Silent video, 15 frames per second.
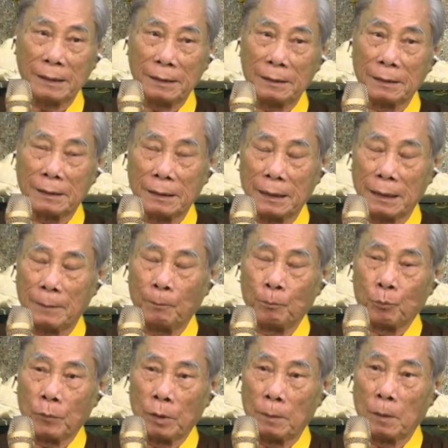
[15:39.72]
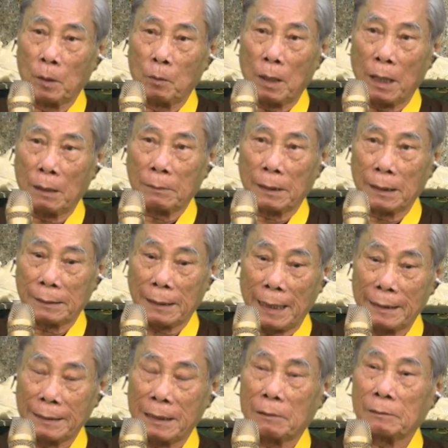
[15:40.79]
thích được cái nhiệm vụ hai ông này.
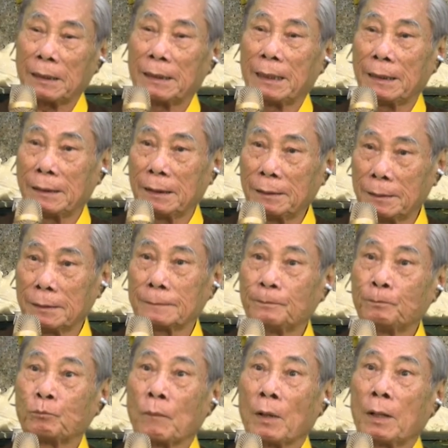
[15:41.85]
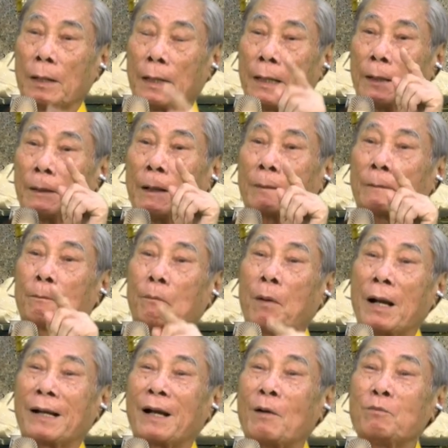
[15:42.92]
Tại sao ta giải thích được? Là
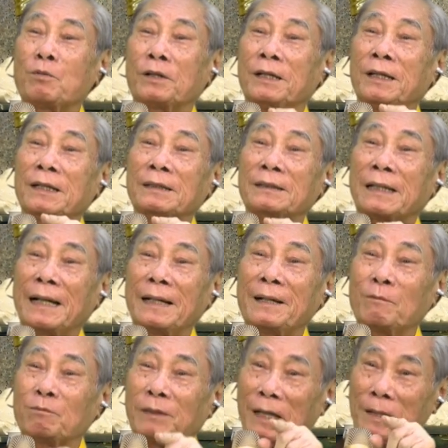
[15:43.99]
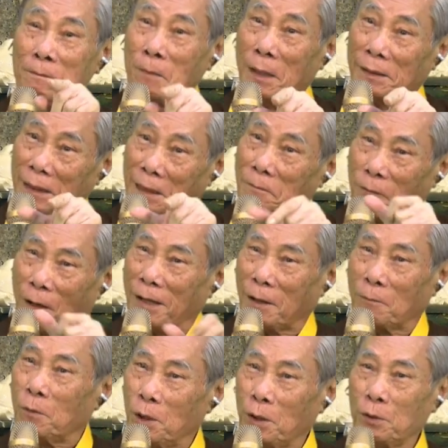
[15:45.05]
Phật ông kiến tánh, ông thấy bằng tánh Phật
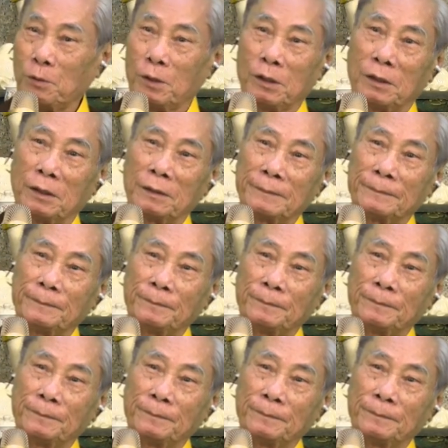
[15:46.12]
ông mới hiểu được.